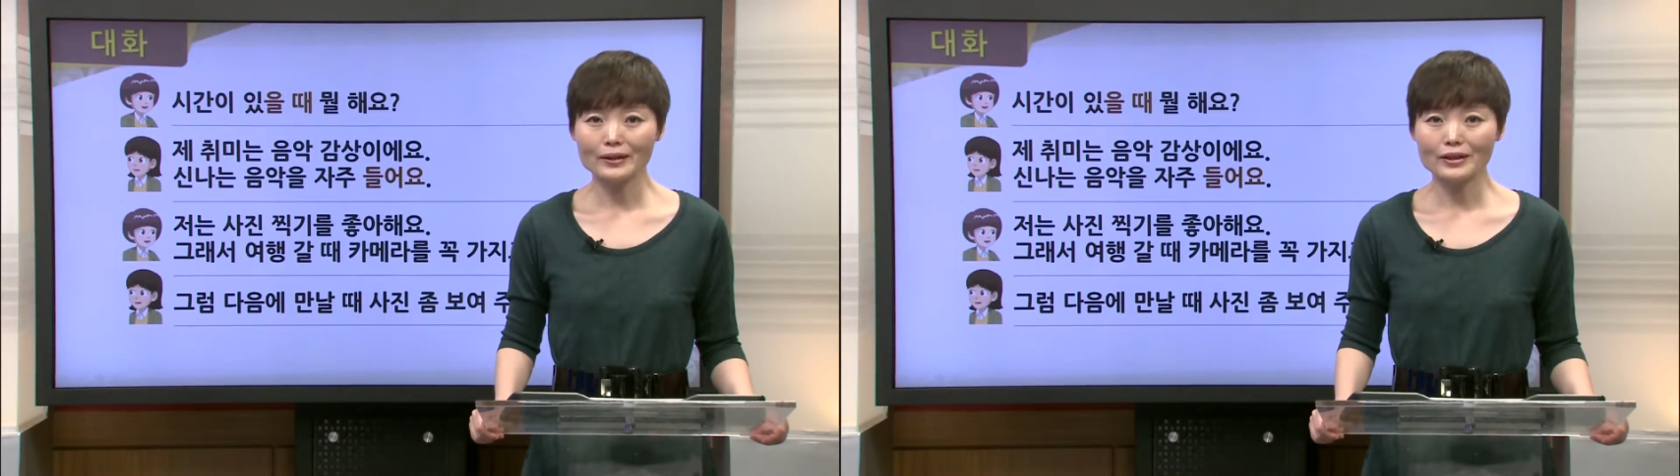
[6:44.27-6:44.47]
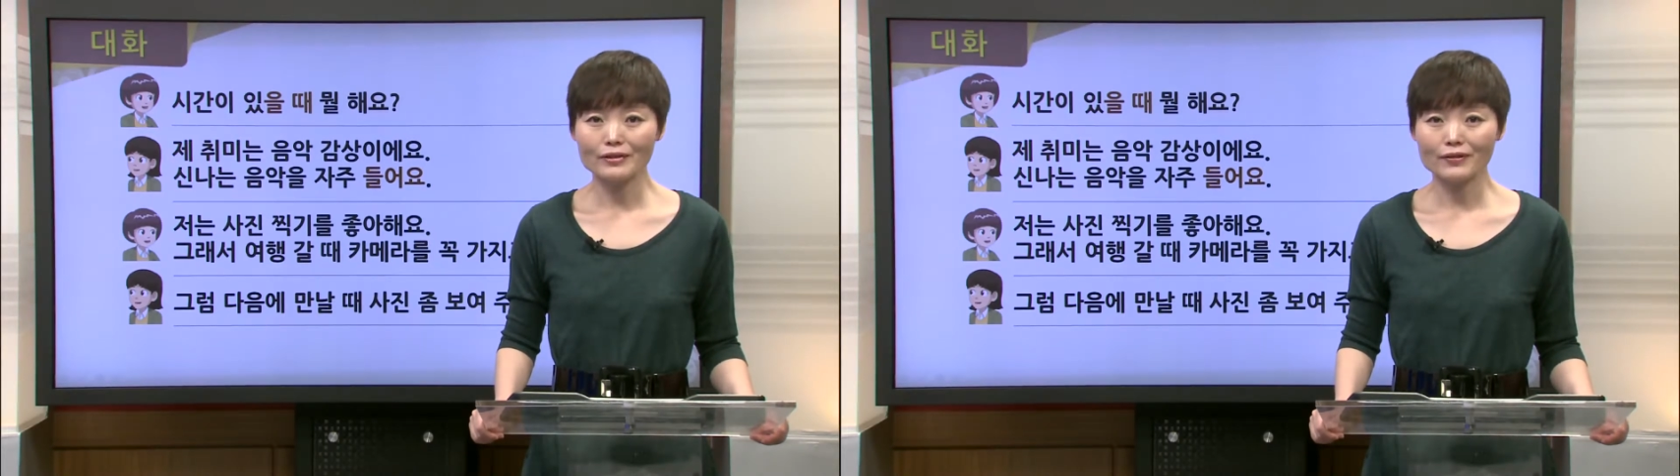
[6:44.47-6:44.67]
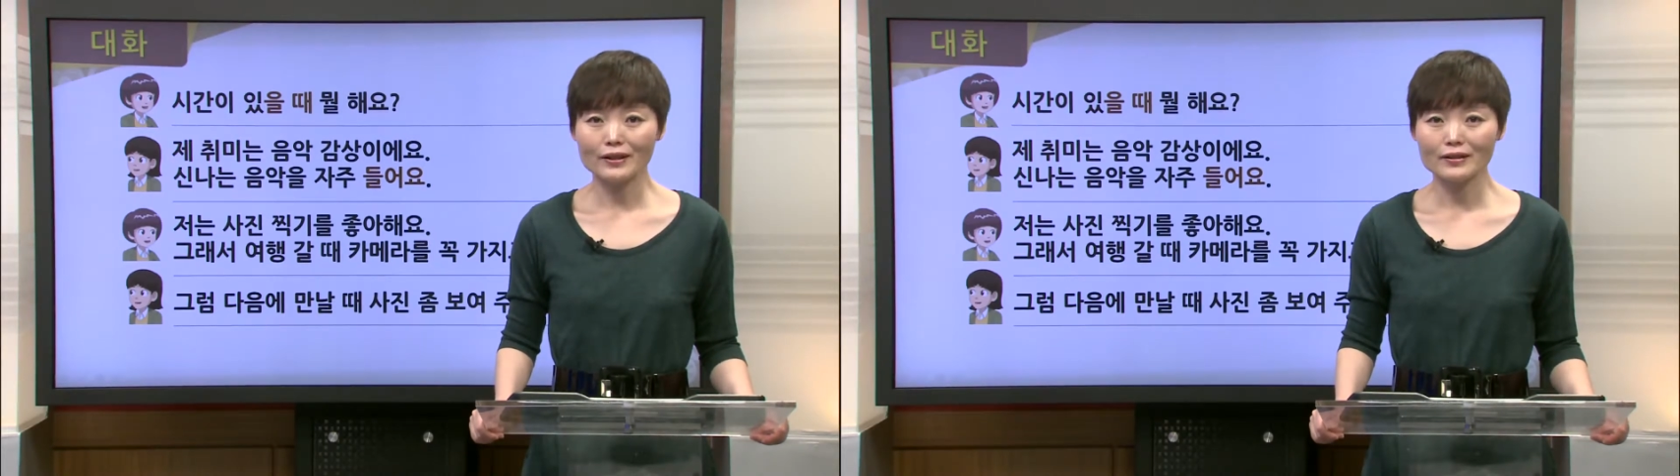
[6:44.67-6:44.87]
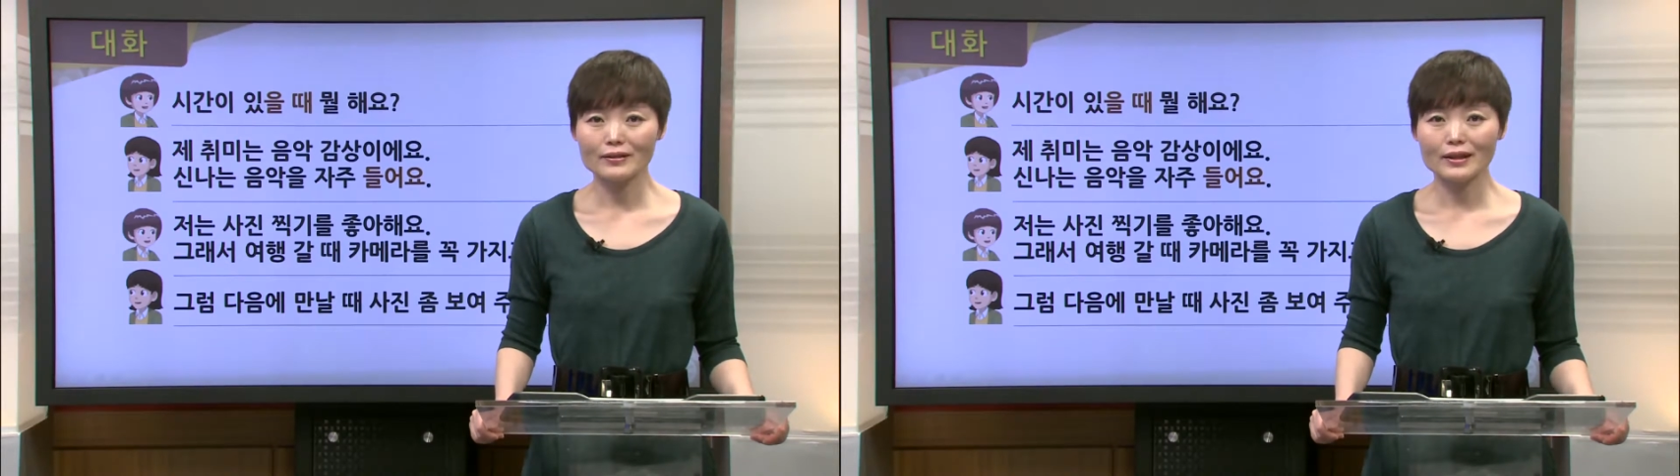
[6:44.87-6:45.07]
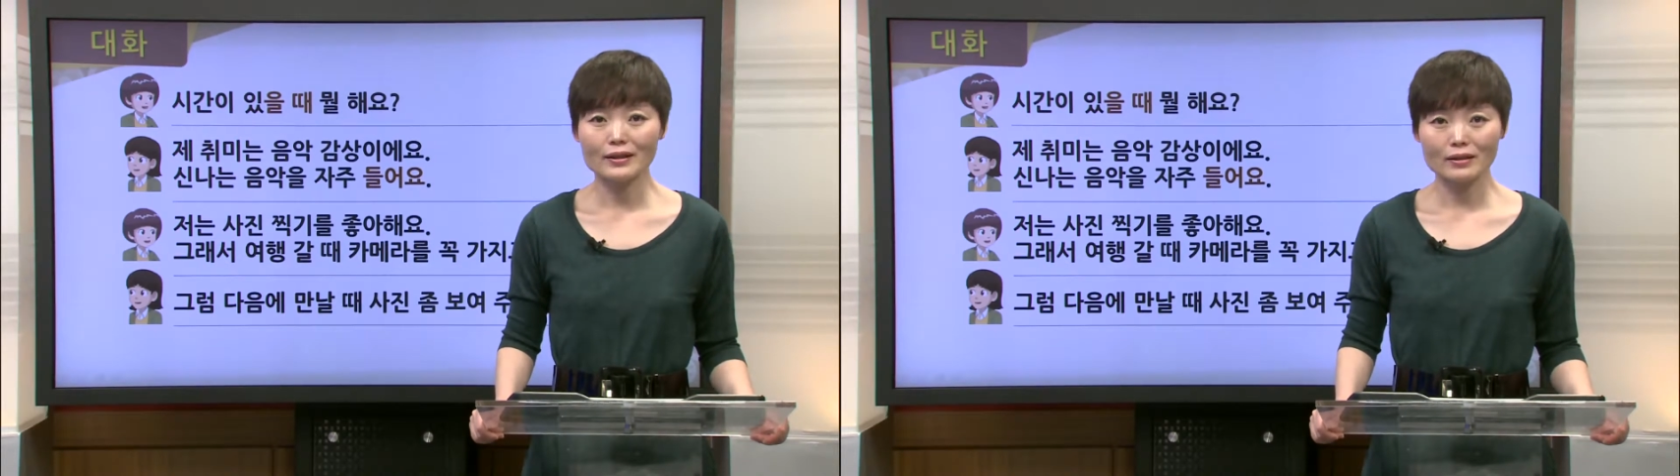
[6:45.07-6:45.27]
呢是发
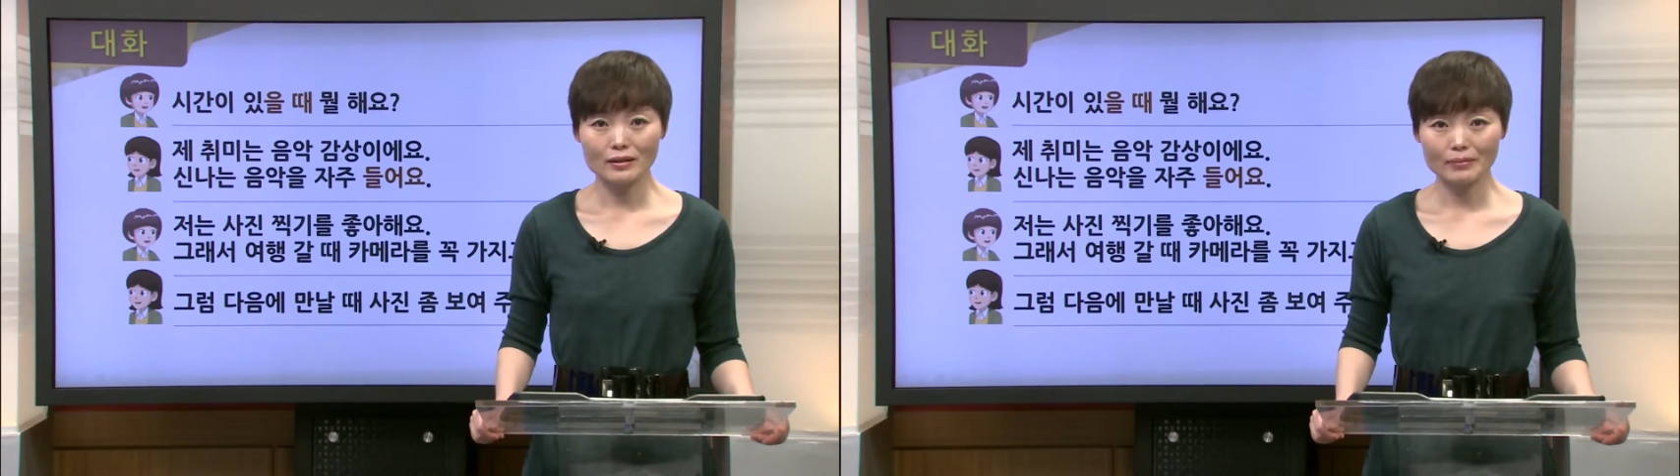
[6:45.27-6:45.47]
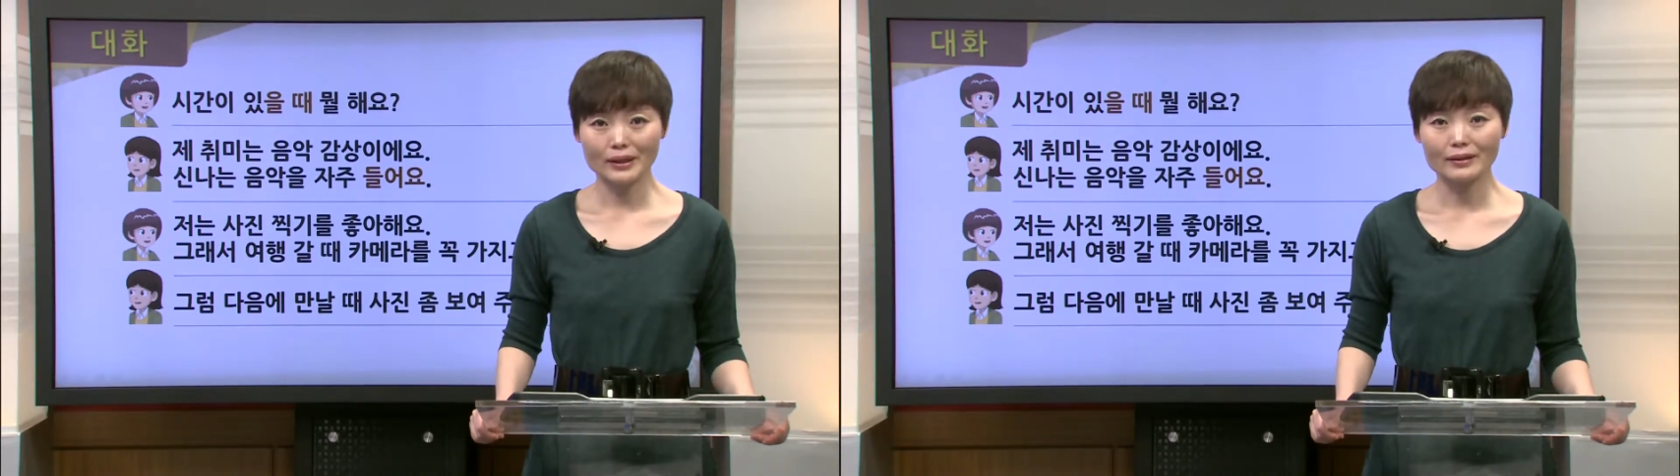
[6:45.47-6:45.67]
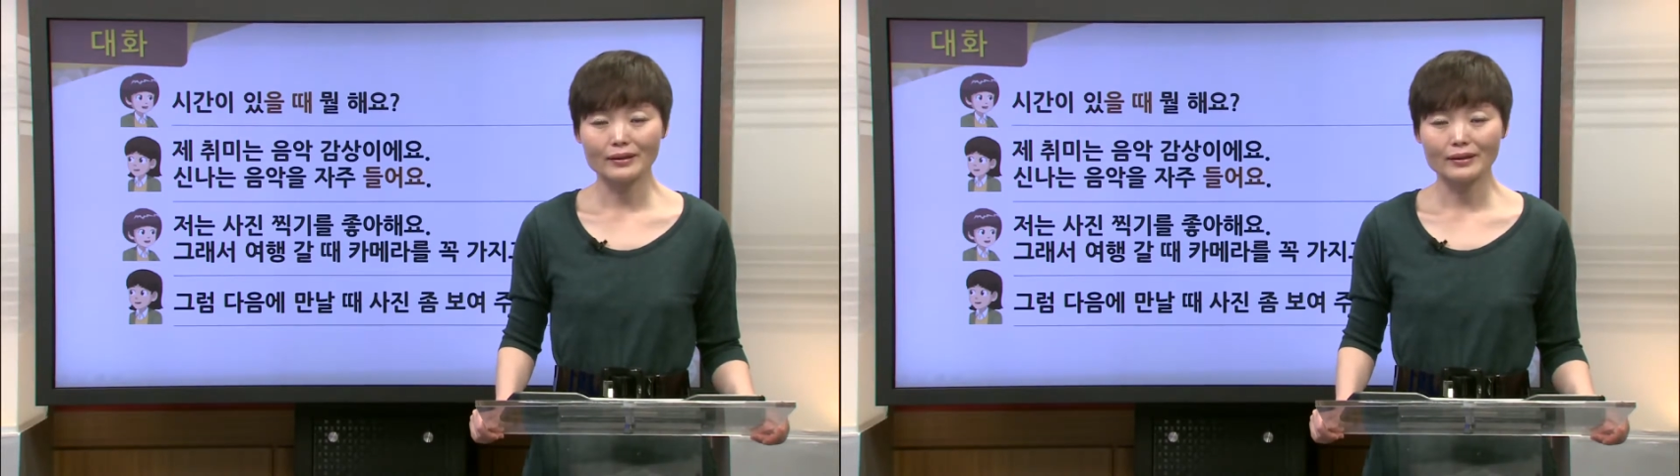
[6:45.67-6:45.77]
生在志敏